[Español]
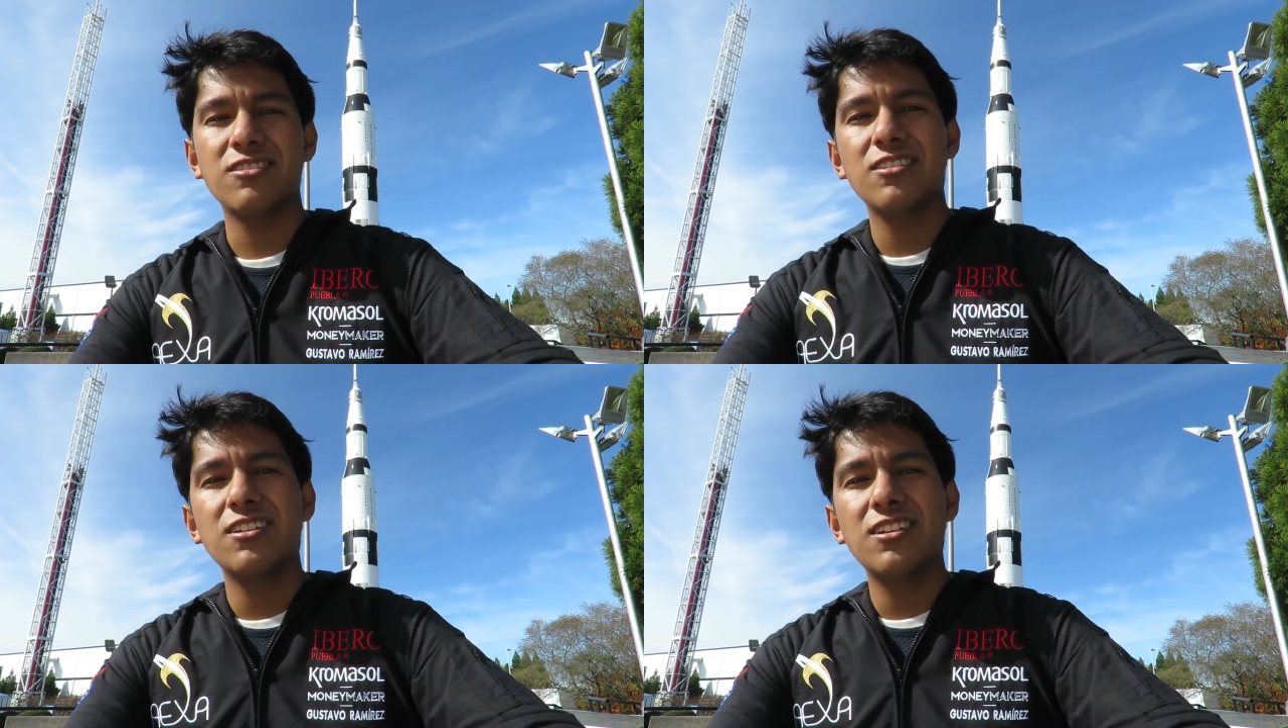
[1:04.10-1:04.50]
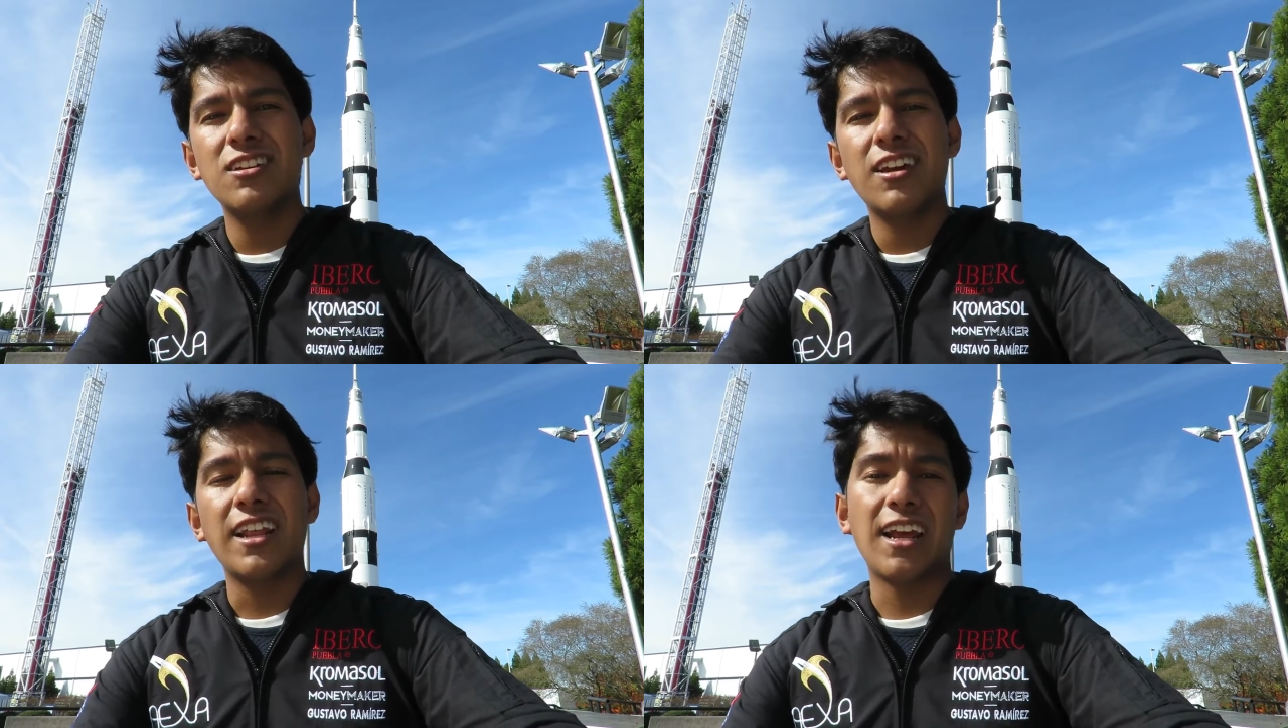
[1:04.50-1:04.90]
hoy.
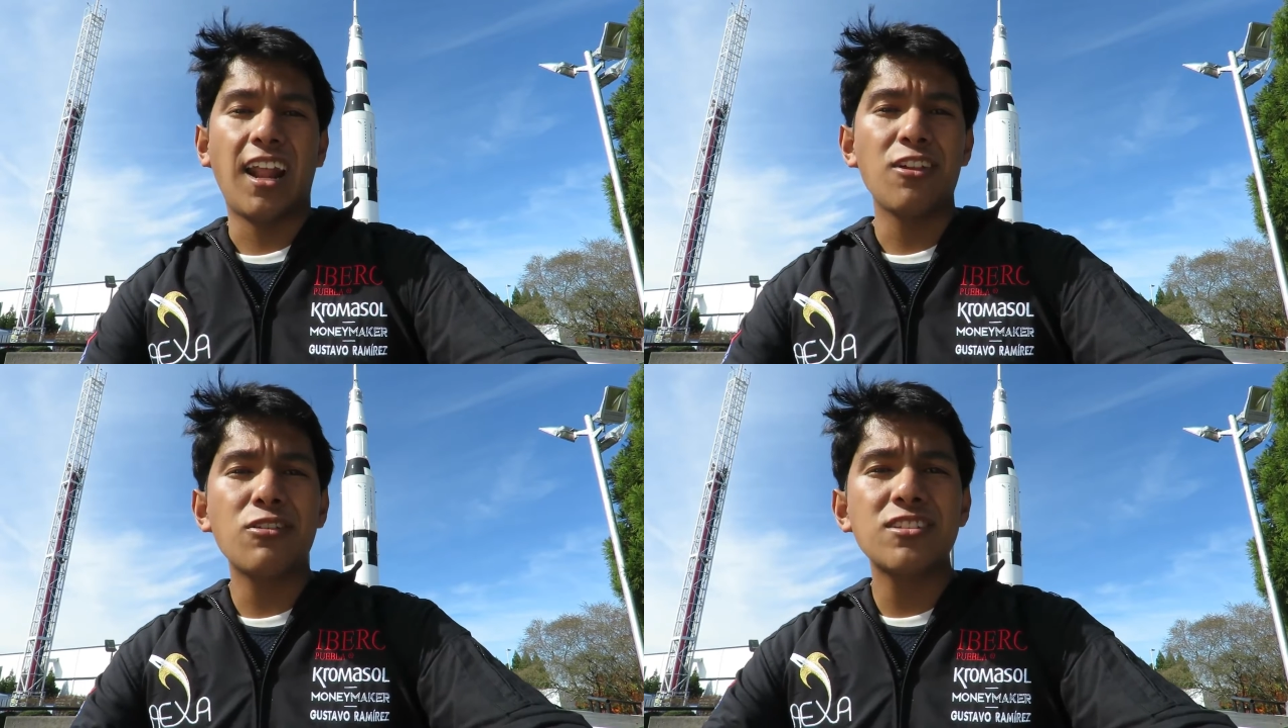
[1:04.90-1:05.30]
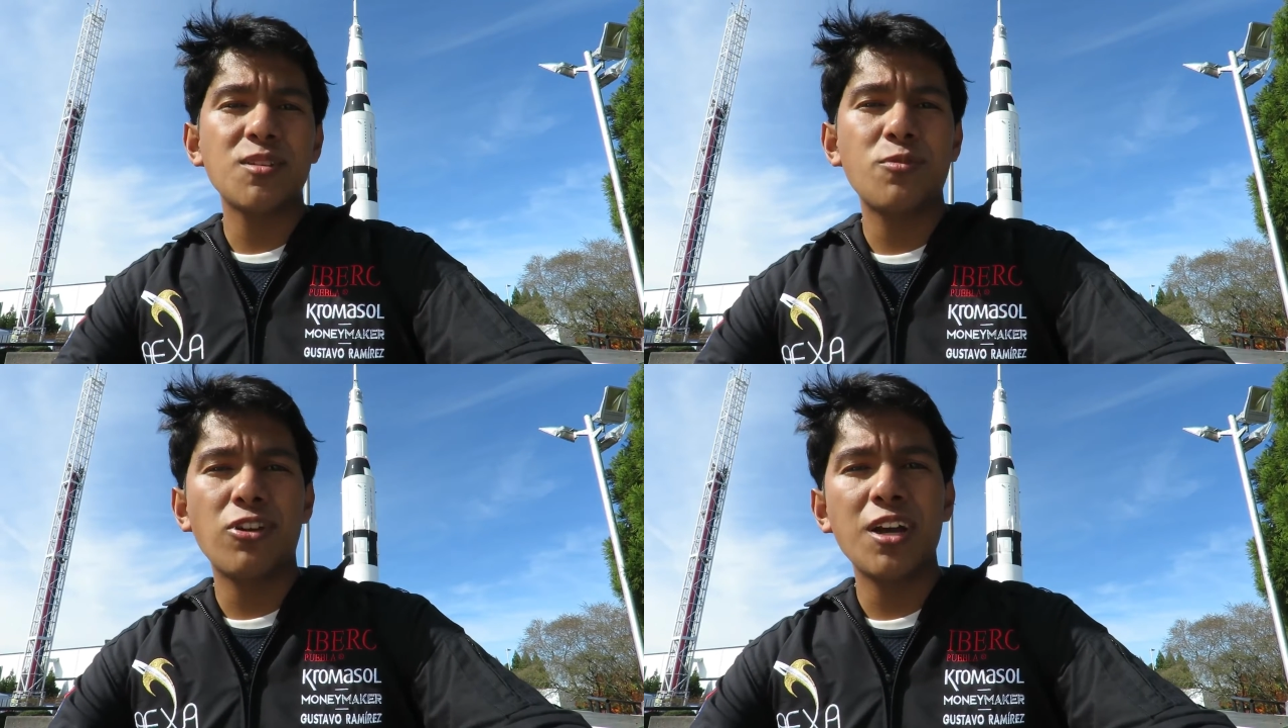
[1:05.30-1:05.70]
El ganador de
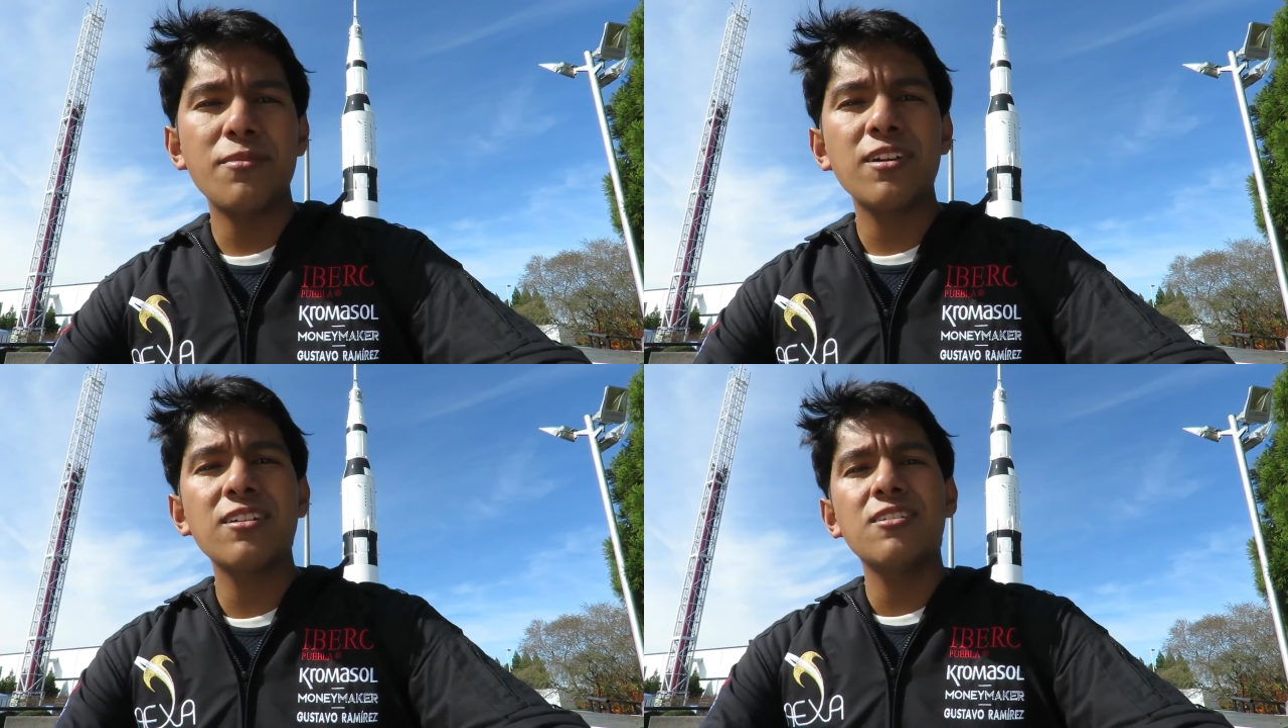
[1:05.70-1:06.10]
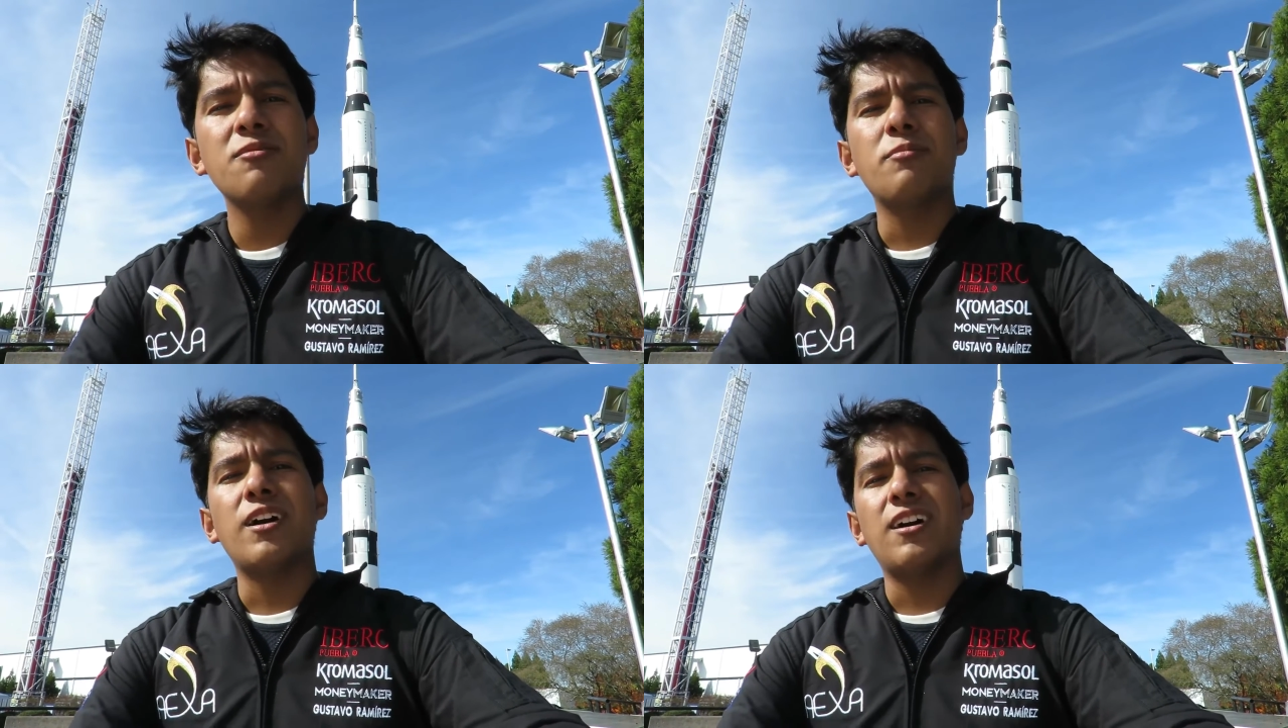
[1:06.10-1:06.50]
este programa
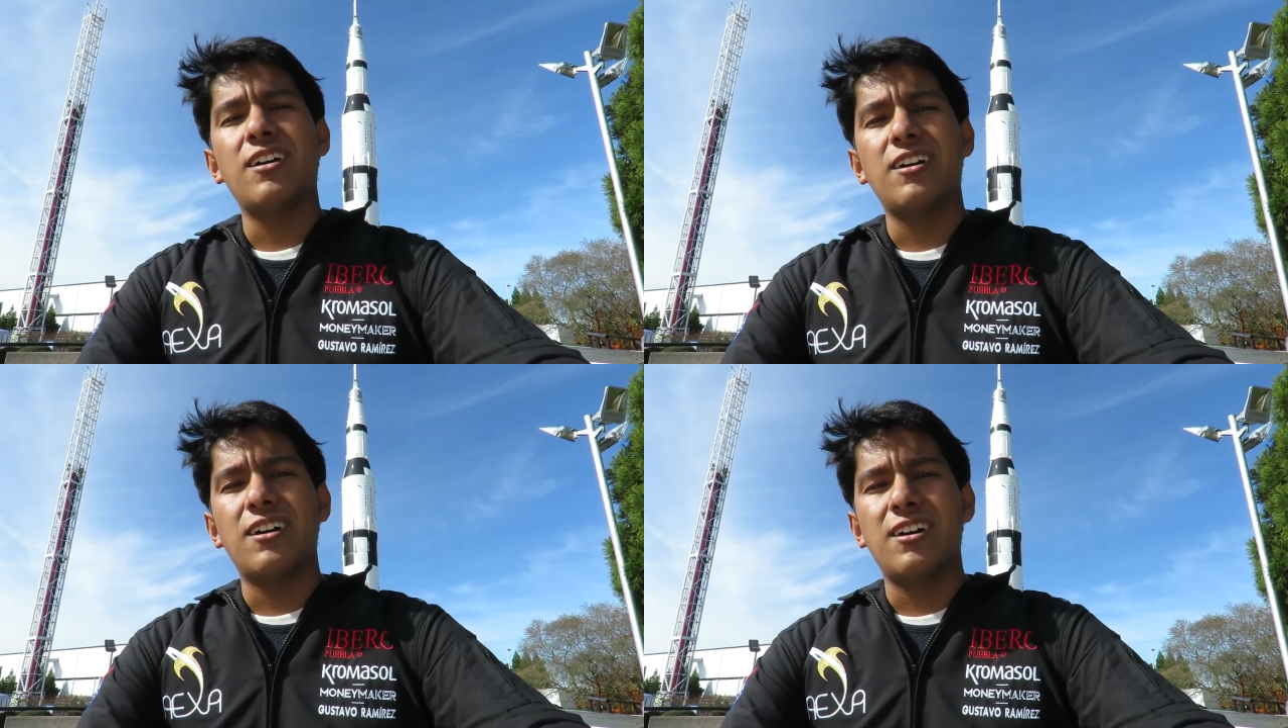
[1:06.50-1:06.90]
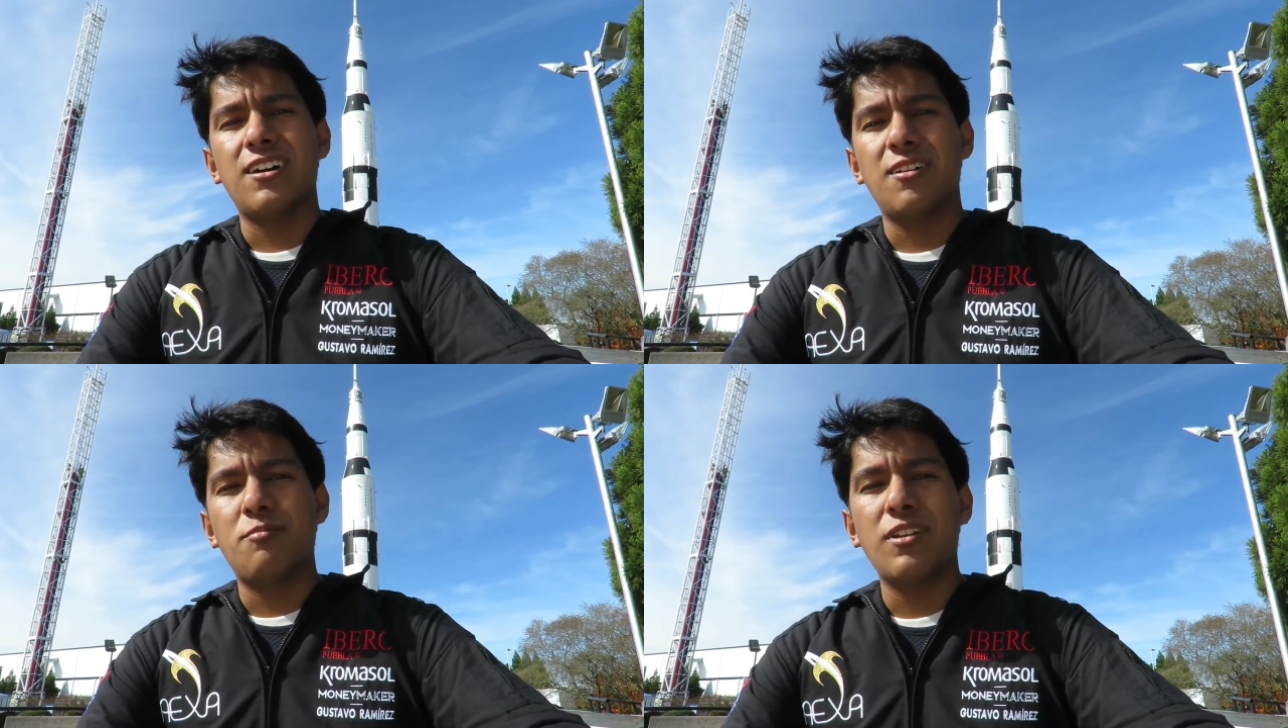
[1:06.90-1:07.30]
va
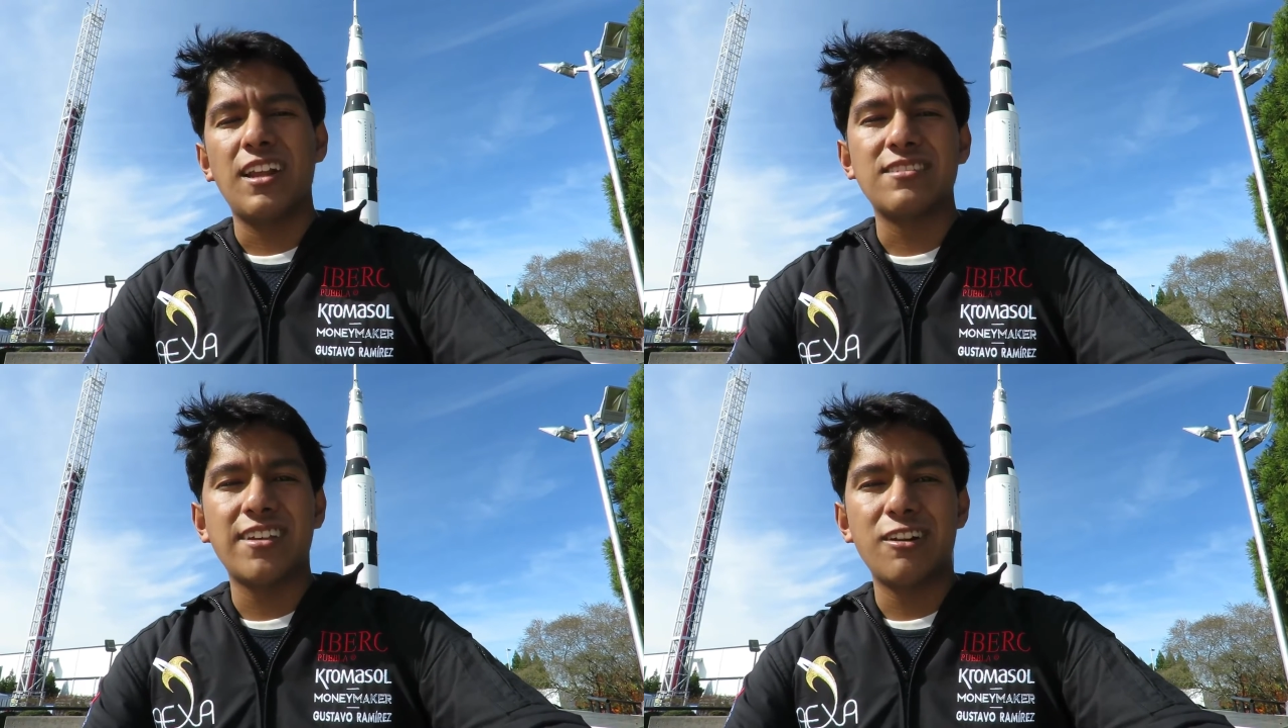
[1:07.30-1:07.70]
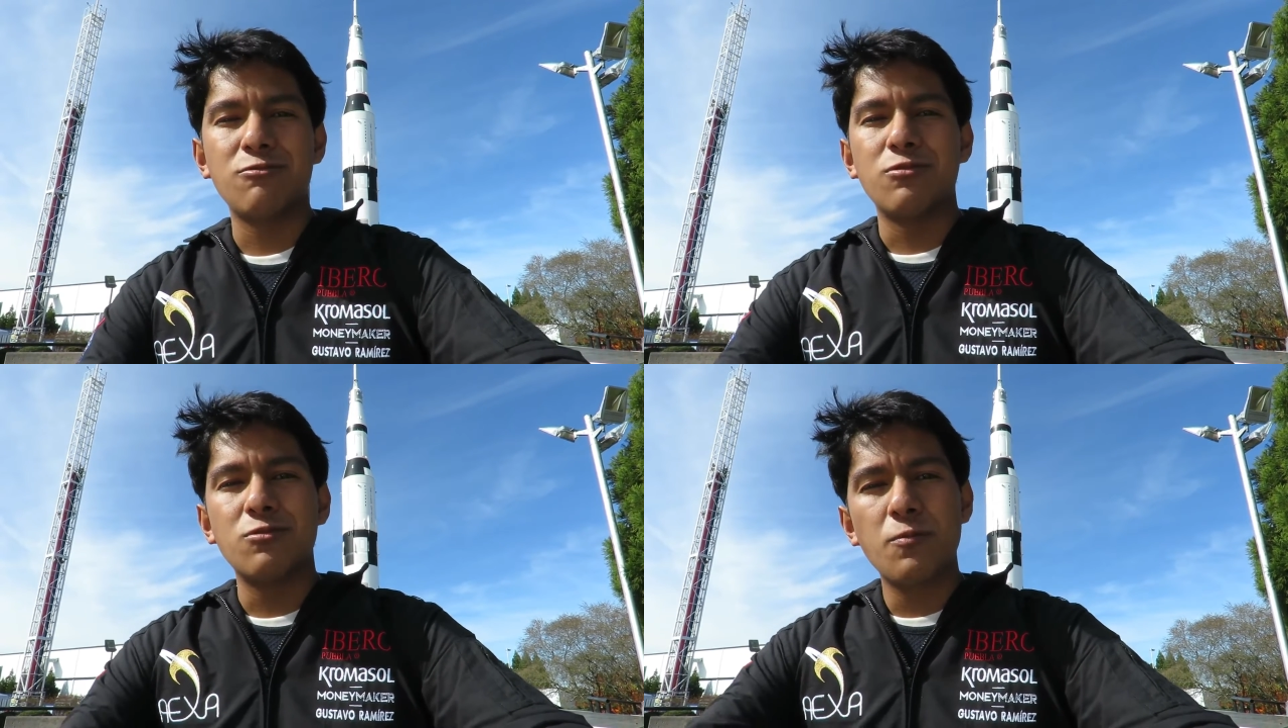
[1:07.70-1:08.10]
a lanzar
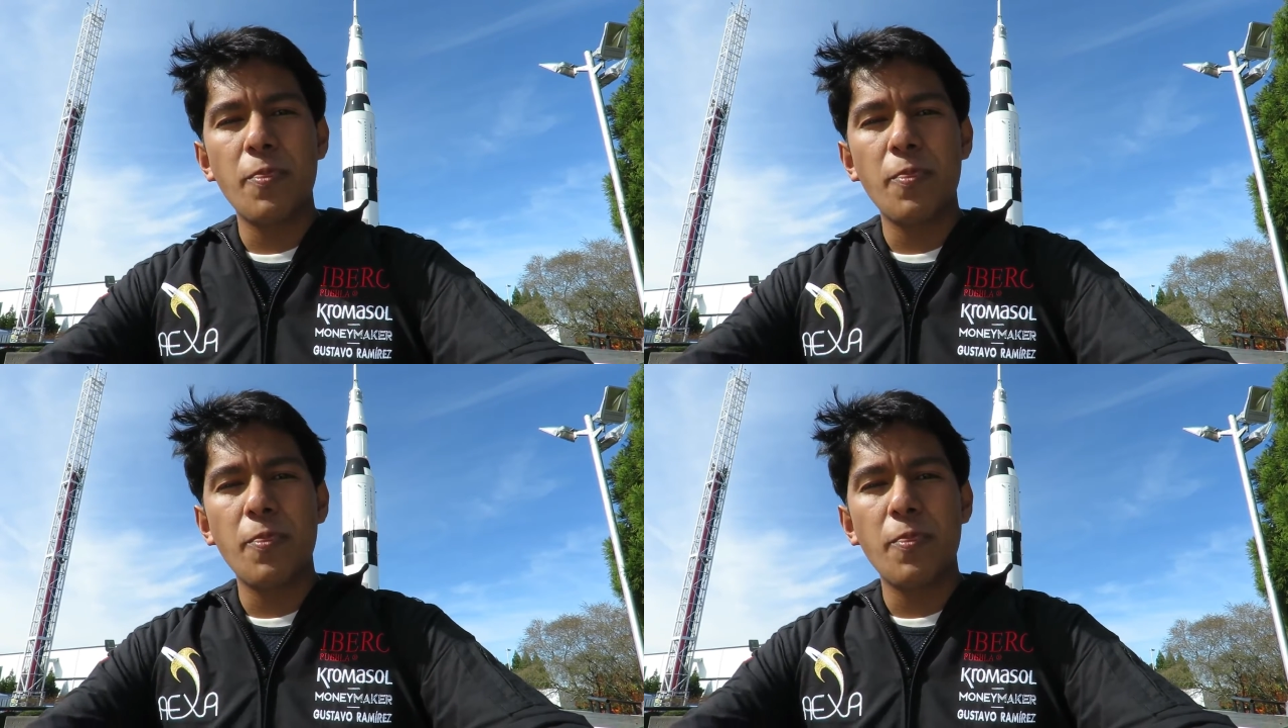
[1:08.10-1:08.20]
un,